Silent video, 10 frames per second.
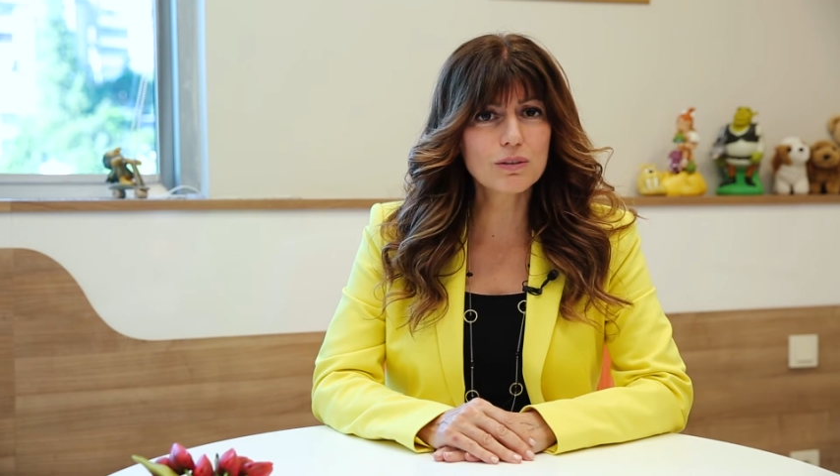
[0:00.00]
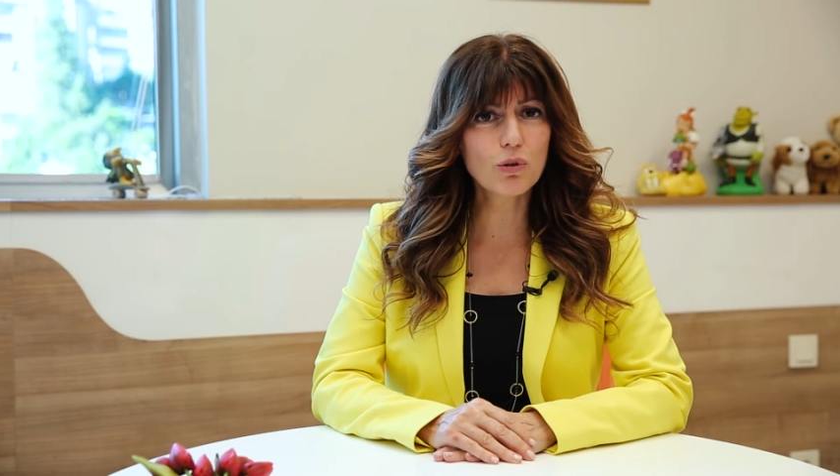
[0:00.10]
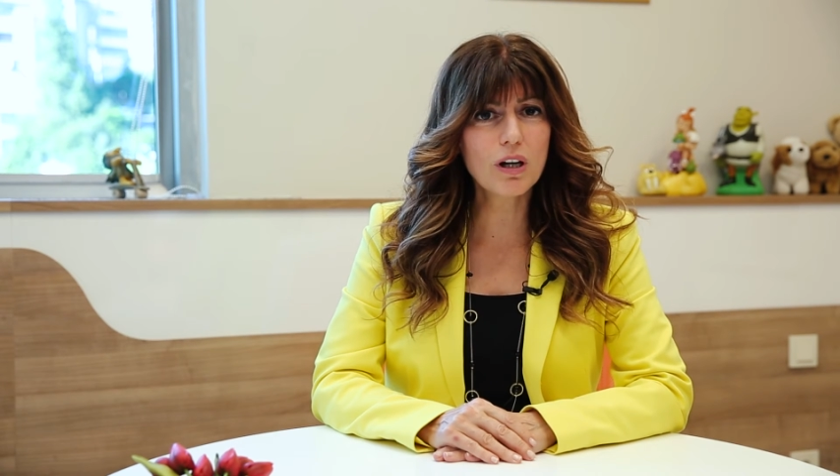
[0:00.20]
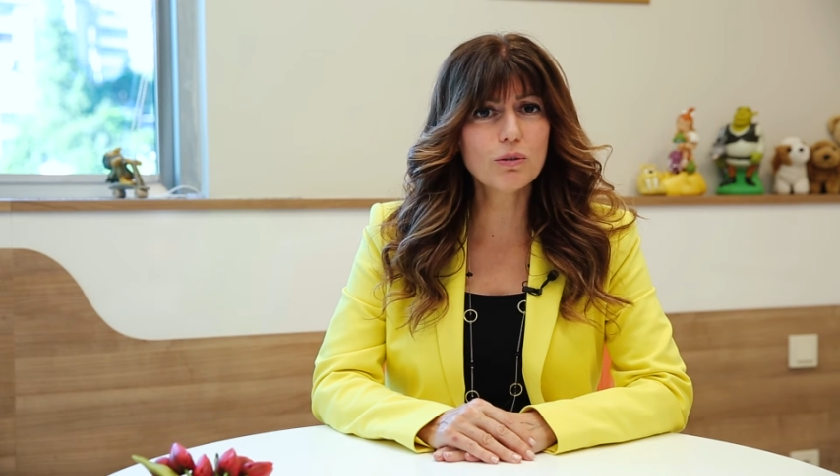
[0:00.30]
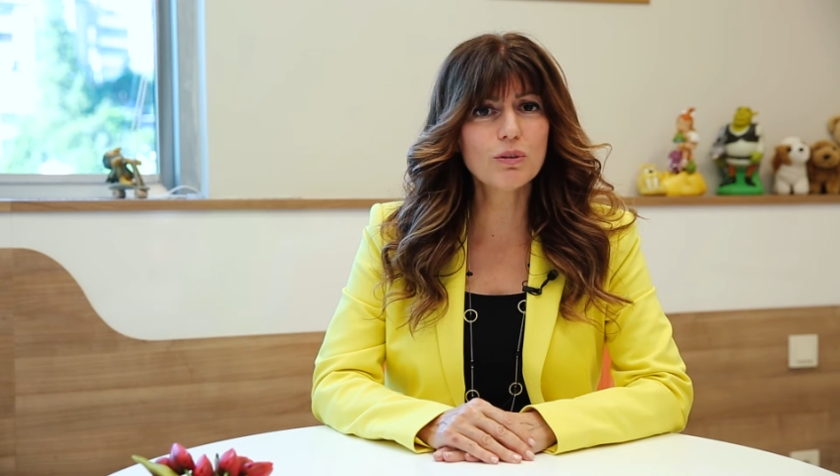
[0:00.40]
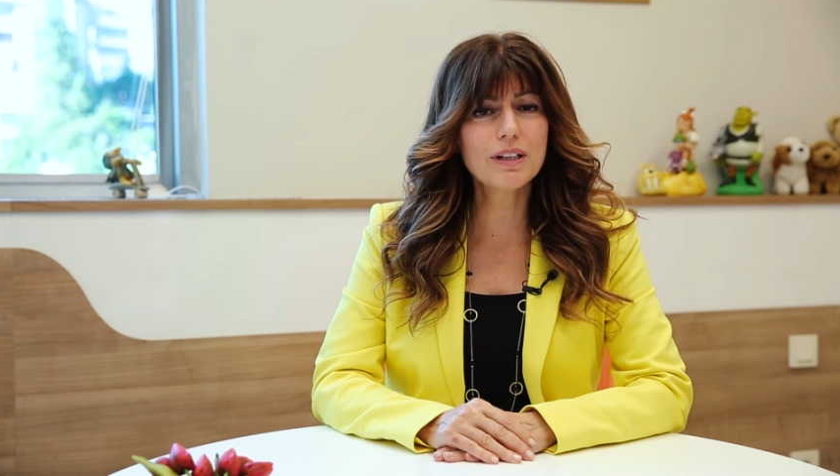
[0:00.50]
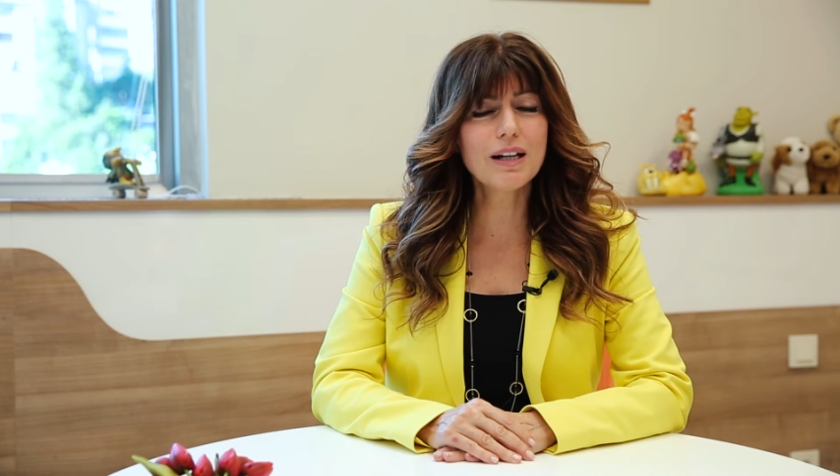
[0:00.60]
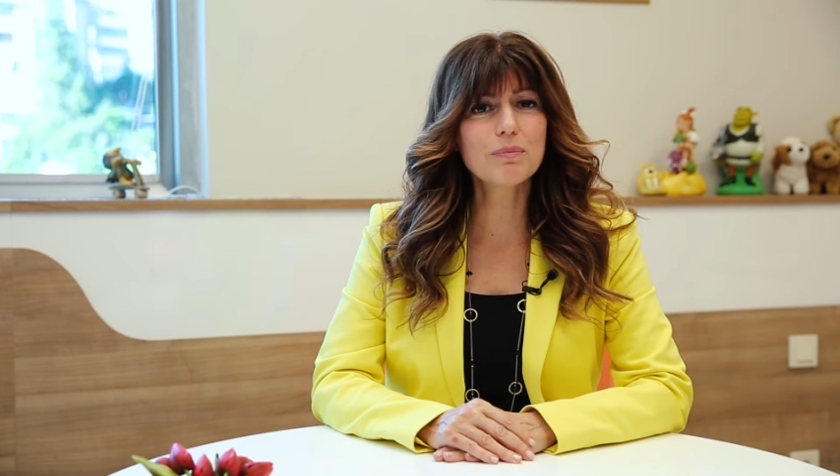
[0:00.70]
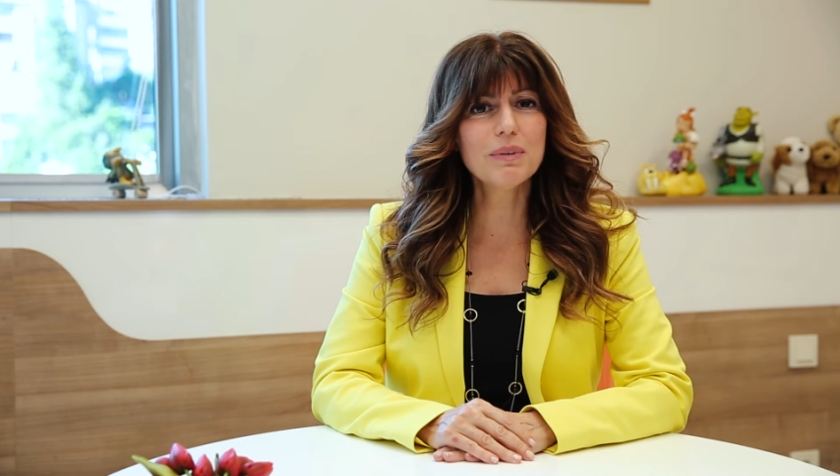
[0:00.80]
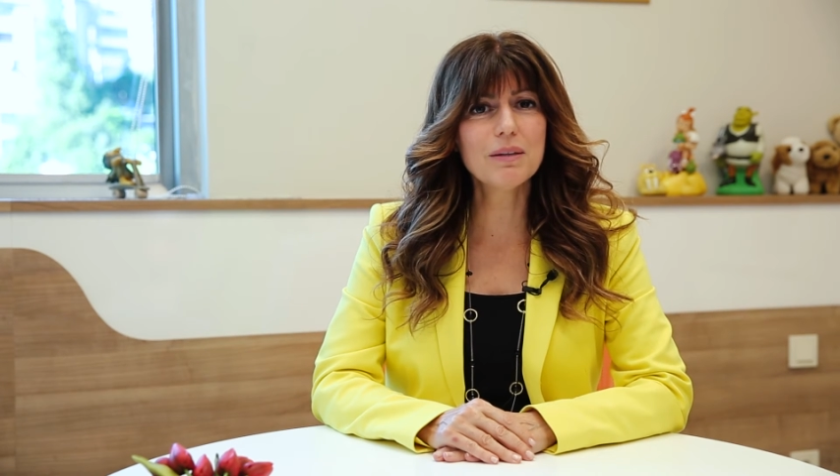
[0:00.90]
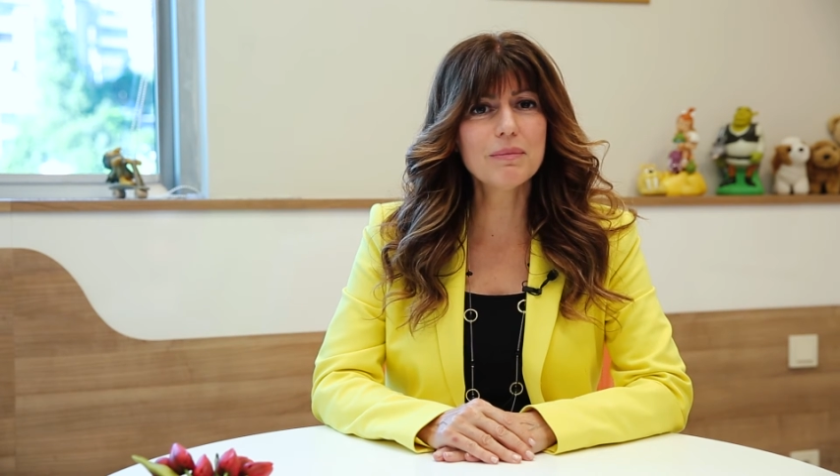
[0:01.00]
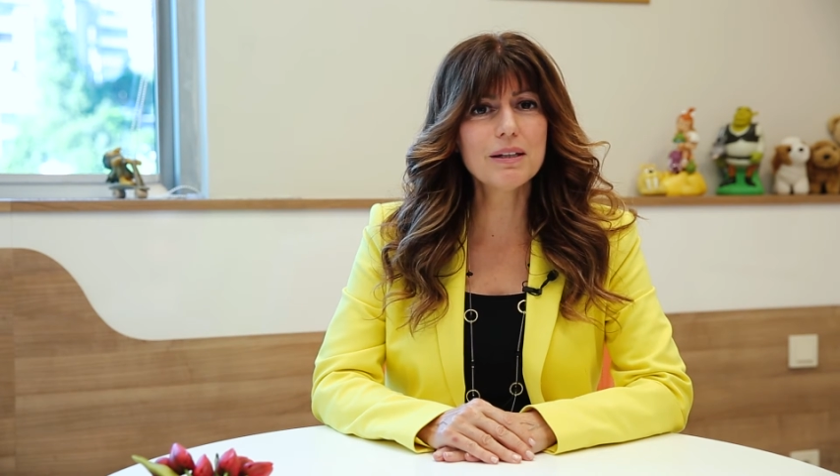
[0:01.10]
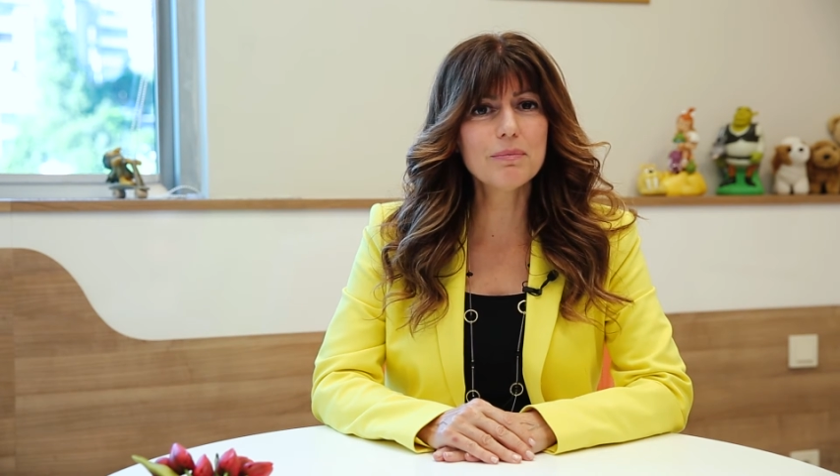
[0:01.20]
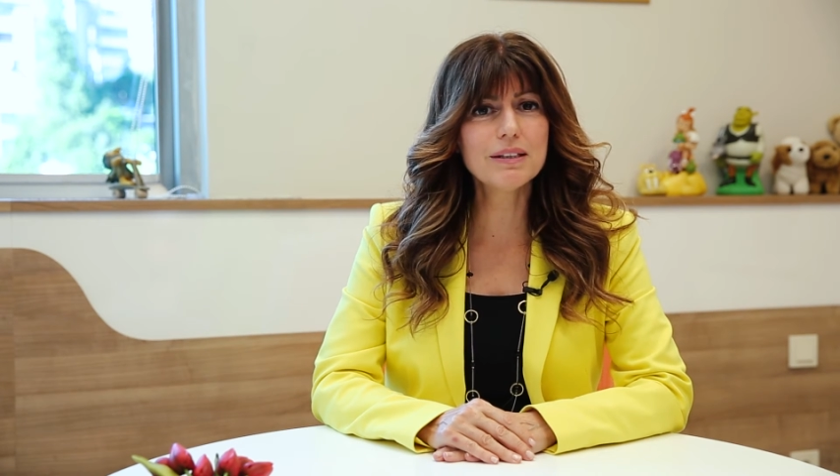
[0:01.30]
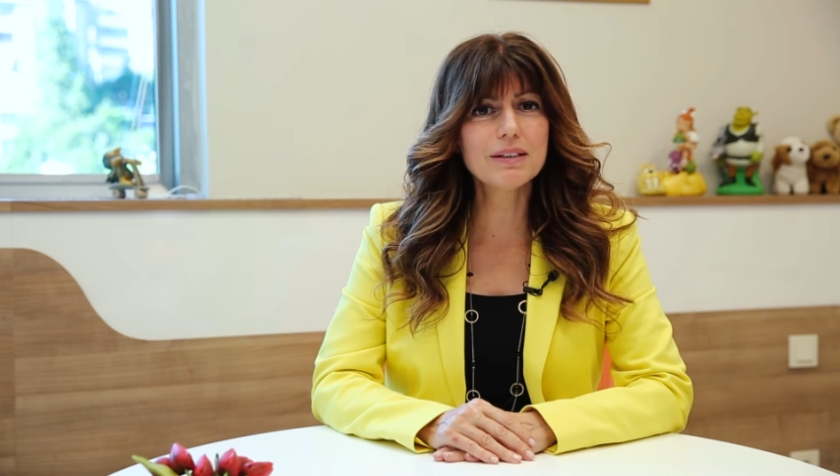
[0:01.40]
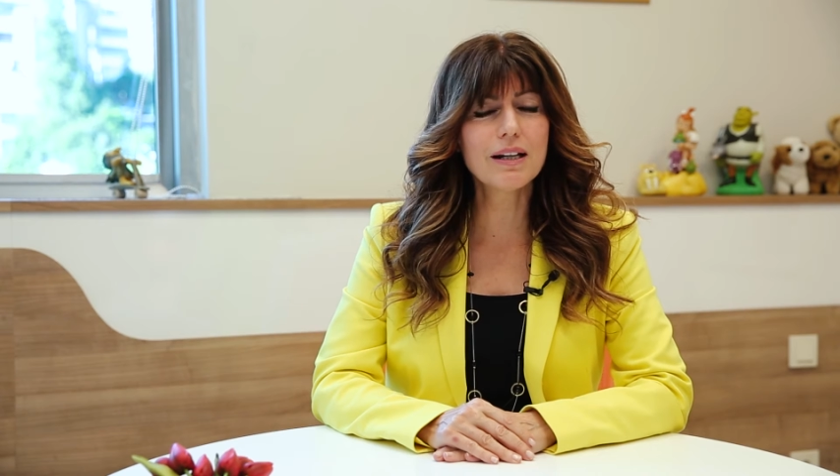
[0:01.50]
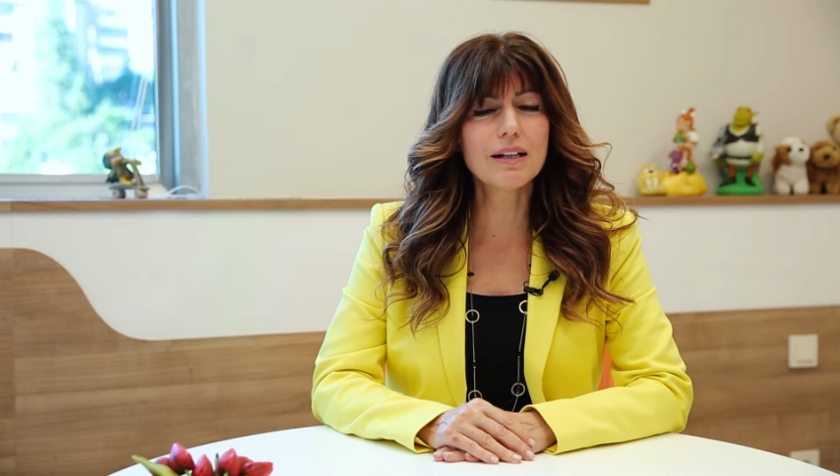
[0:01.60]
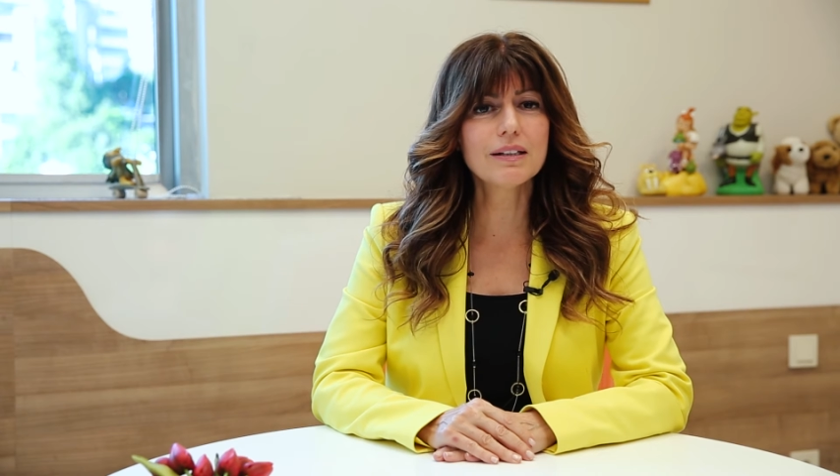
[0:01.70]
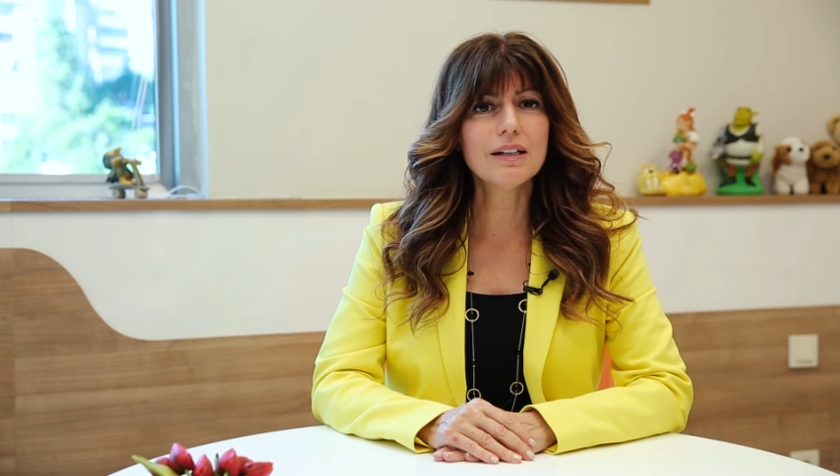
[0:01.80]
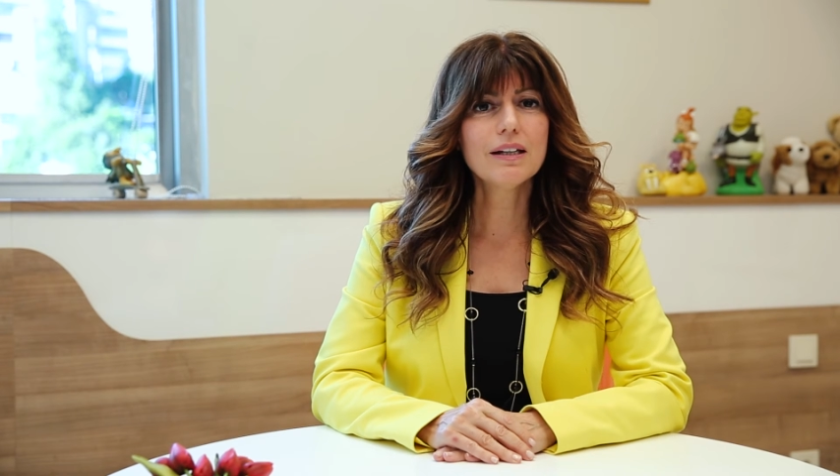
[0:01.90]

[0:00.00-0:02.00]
doğal olarak bilemeyebilirler.